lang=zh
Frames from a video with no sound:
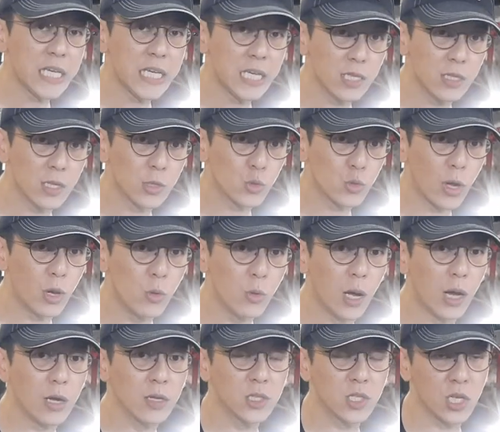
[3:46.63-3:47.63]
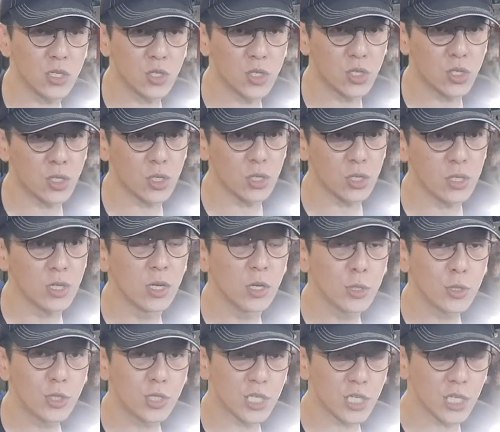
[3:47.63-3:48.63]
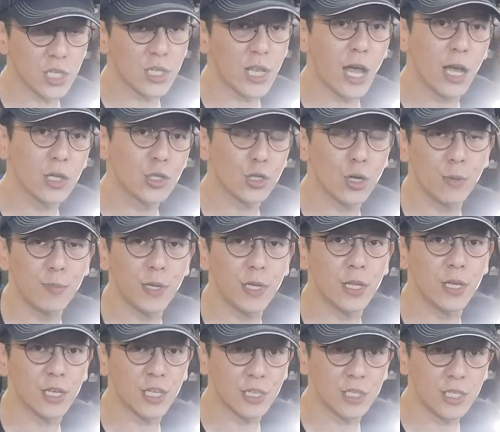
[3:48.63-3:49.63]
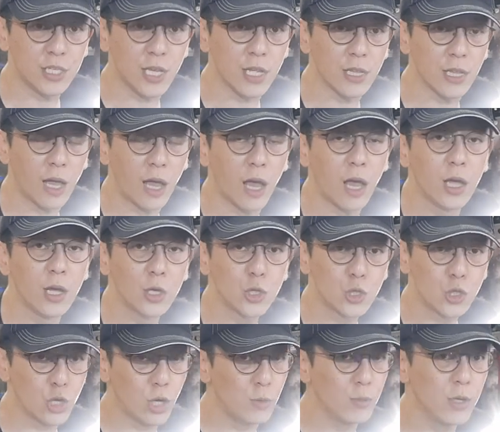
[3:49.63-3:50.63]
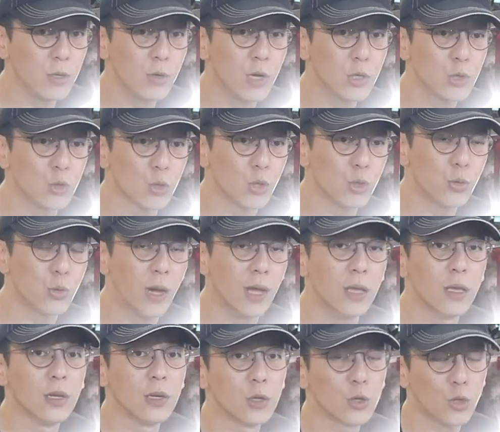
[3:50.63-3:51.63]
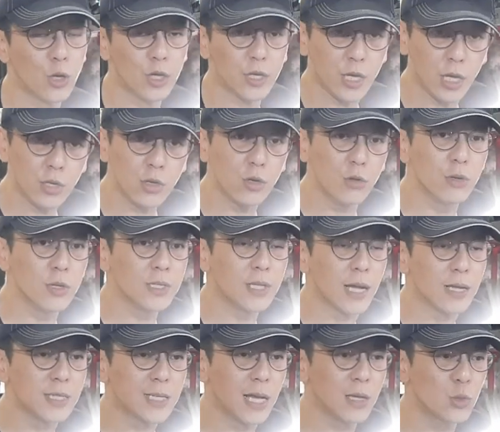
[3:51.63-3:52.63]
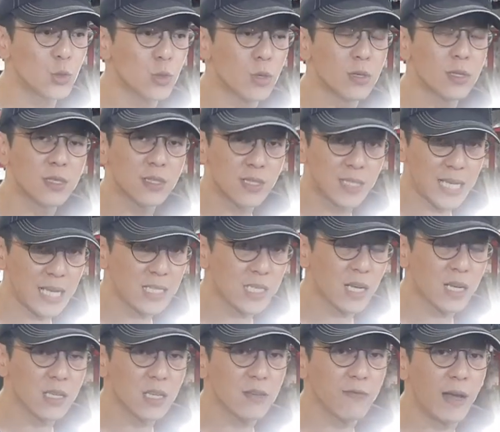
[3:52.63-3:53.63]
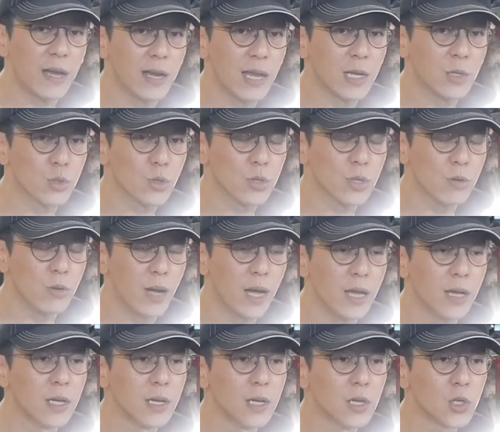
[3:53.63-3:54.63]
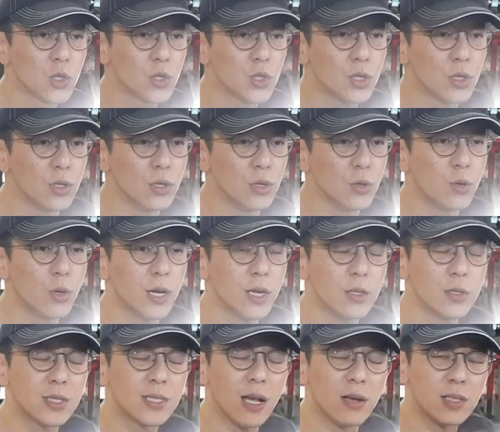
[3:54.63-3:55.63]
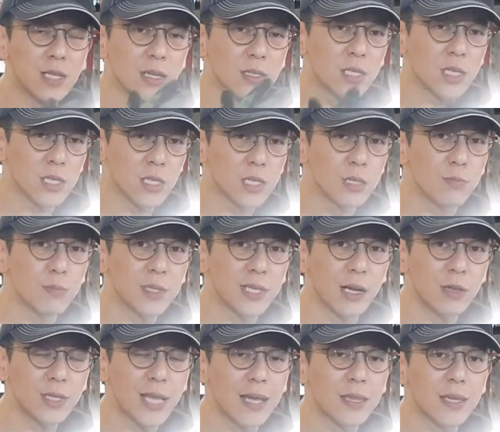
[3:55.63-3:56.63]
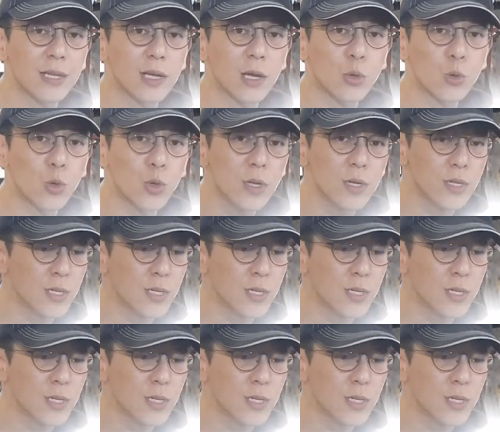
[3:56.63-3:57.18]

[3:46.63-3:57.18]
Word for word: 异音的状况，甚至是其他周边的零件啊。寿命会缩短，所以沿用原厂上座，在这个地方来说的话，是会造成技师比较大的一个困